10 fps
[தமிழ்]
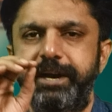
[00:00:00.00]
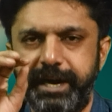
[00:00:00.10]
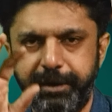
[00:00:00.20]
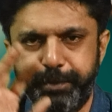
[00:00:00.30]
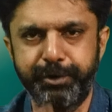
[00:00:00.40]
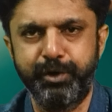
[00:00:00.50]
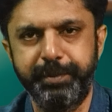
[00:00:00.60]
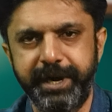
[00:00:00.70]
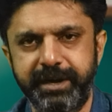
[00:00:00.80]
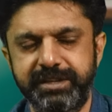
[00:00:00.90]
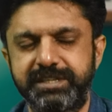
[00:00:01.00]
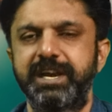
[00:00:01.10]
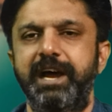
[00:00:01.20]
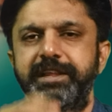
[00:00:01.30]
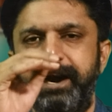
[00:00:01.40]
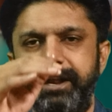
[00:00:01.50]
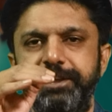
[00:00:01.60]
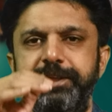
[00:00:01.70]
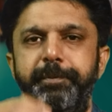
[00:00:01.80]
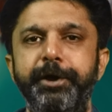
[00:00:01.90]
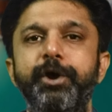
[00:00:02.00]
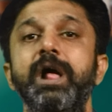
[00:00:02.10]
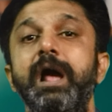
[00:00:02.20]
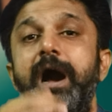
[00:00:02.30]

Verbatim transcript: என்டர்டைன் பண்ணும் அப்படின்னு இருந்துச்சு அதனாலதான் இந்த படம்